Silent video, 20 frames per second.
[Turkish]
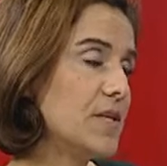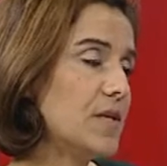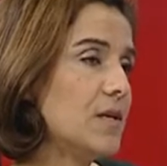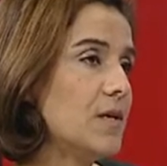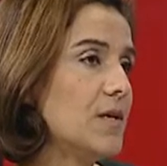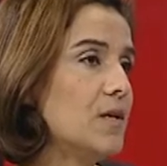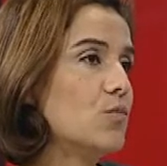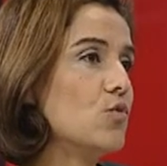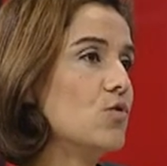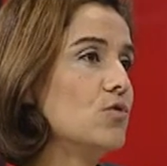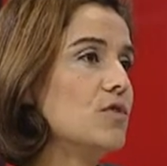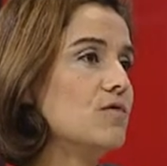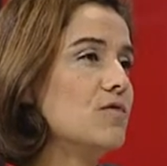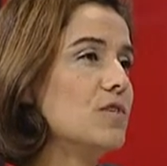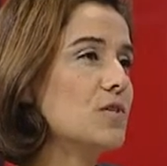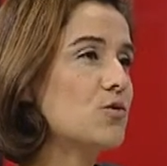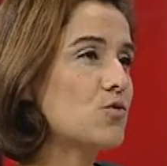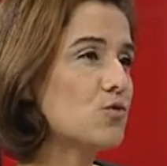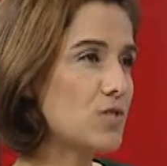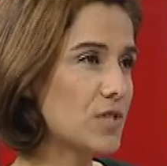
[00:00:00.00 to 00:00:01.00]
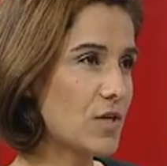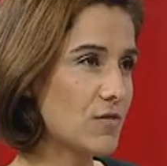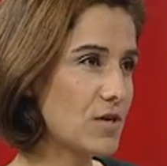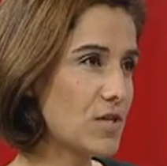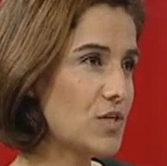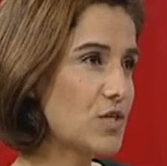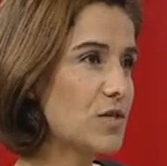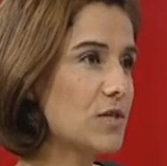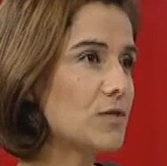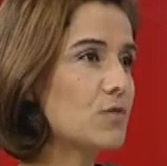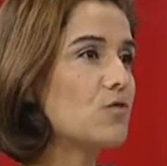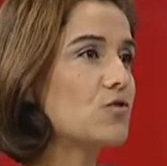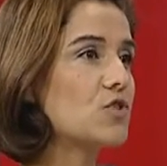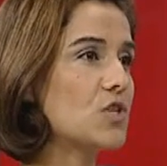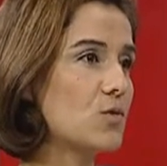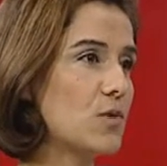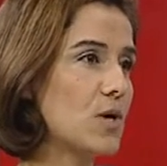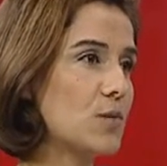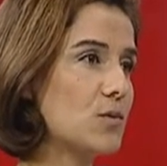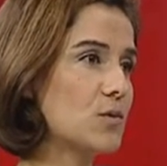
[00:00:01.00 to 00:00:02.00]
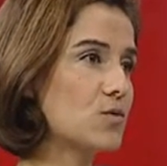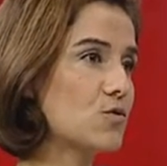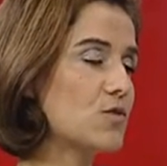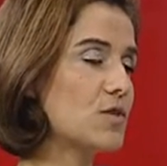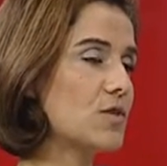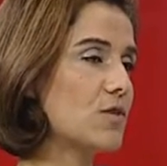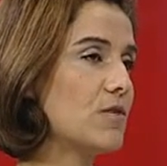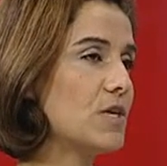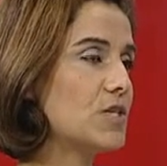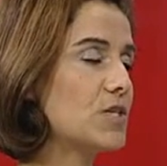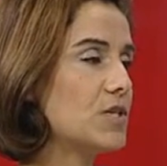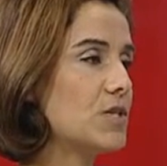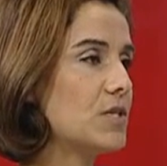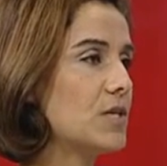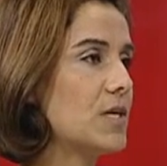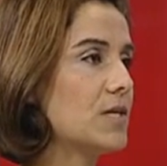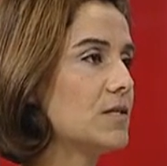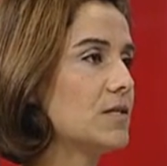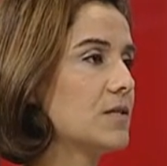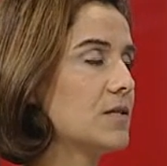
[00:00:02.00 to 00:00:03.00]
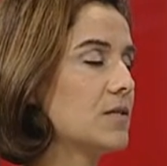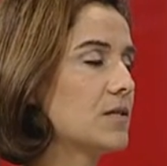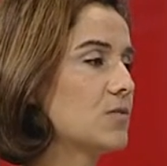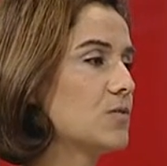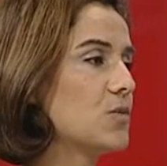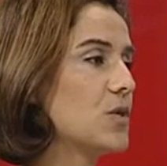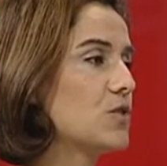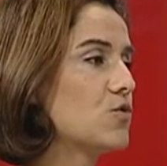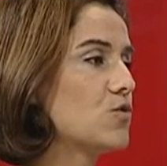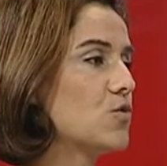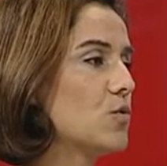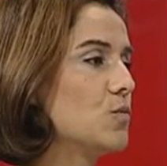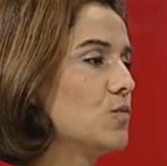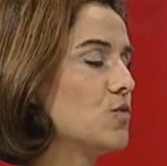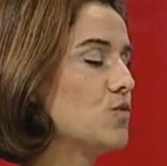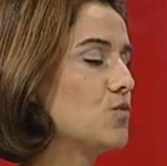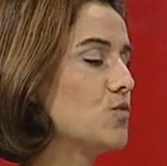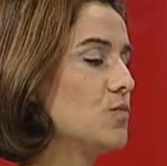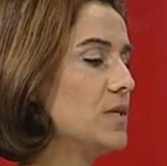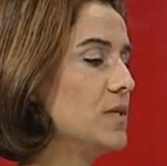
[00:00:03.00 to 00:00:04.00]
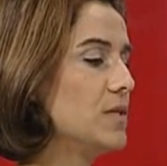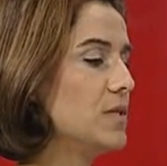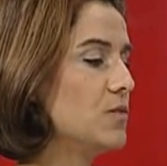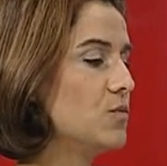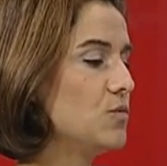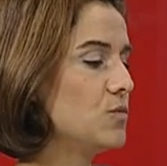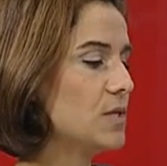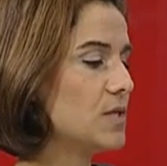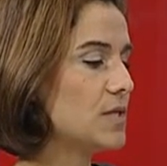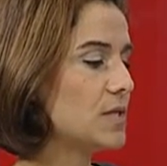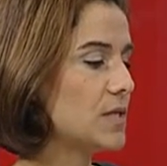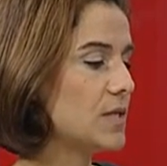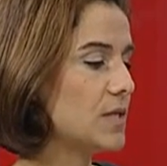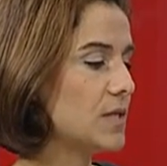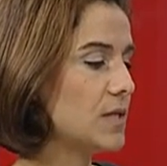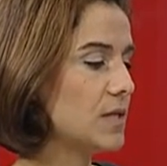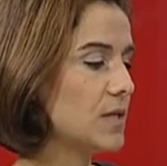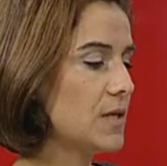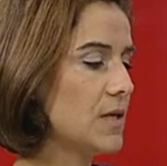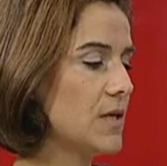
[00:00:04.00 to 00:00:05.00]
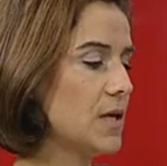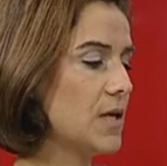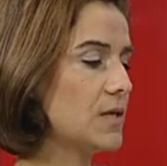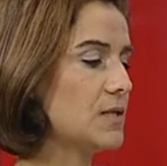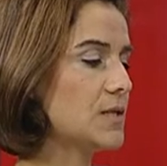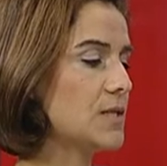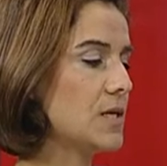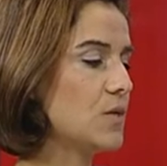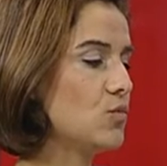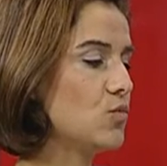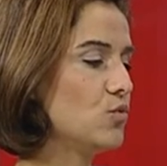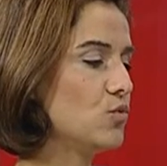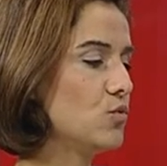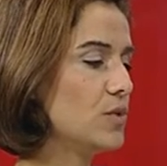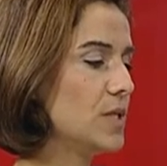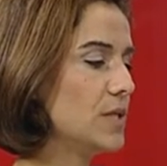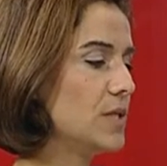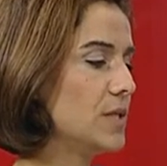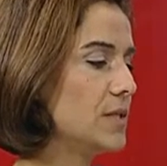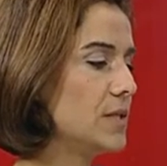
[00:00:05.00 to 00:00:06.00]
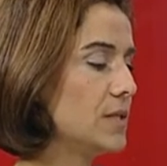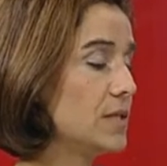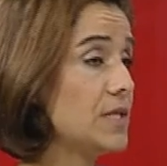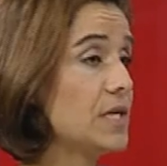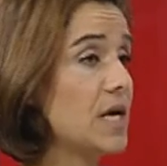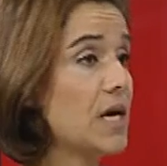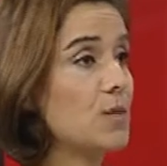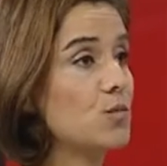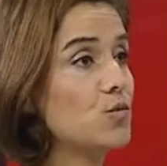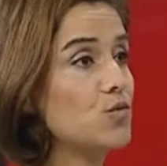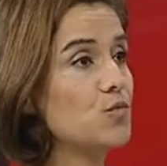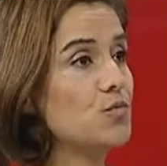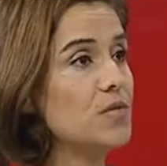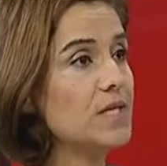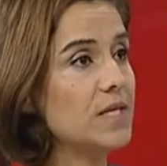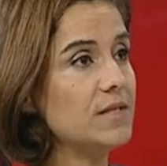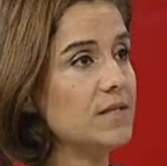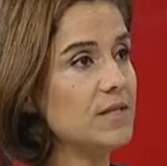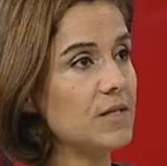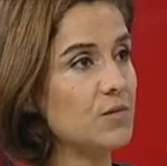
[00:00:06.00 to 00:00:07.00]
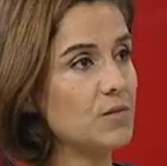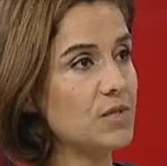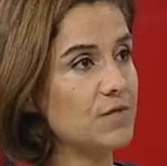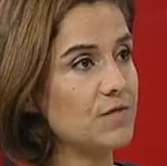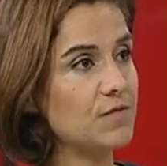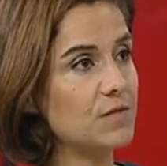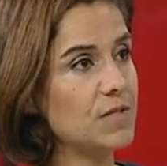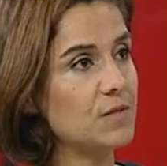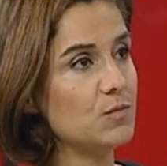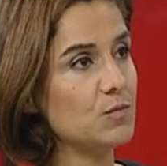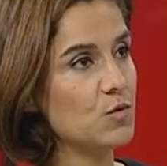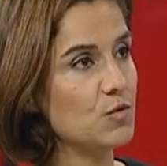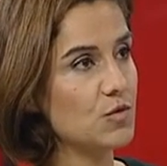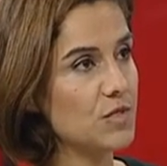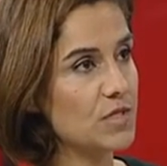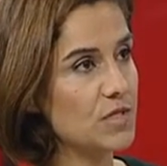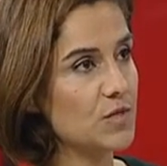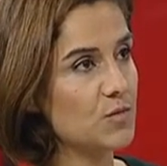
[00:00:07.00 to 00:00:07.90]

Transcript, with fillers: Bolivya su savaşları, Cochabamba su savaşları artık pek çoğumuzun bildiği bir mesele. Hatta bununla ilgili Yağmuru Bile diye bir film gösterime